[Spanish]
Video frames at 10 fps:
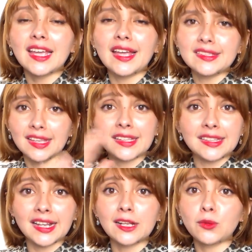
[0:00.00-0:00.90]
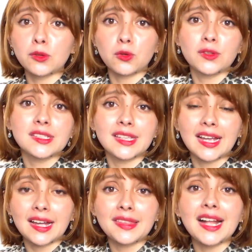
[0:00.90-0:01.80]
que están interactuando con
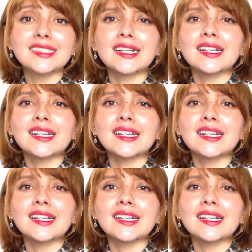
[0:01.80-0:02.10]
este canal.